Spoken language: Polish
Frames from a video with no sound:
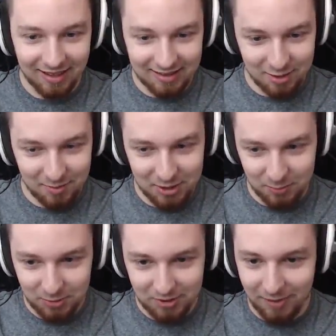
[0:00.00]
A
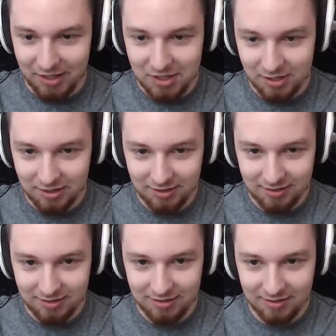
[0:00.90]
zrobiłeś mu damage?
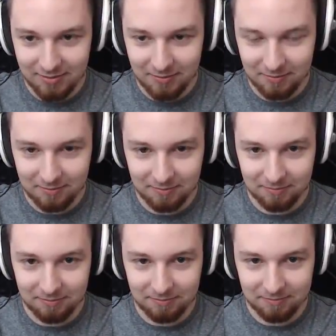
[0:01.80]
Nie.
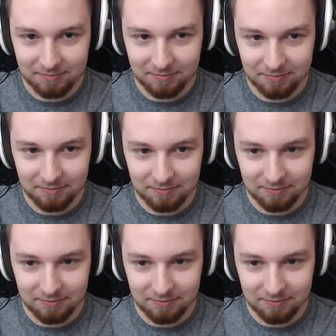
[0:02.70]
O!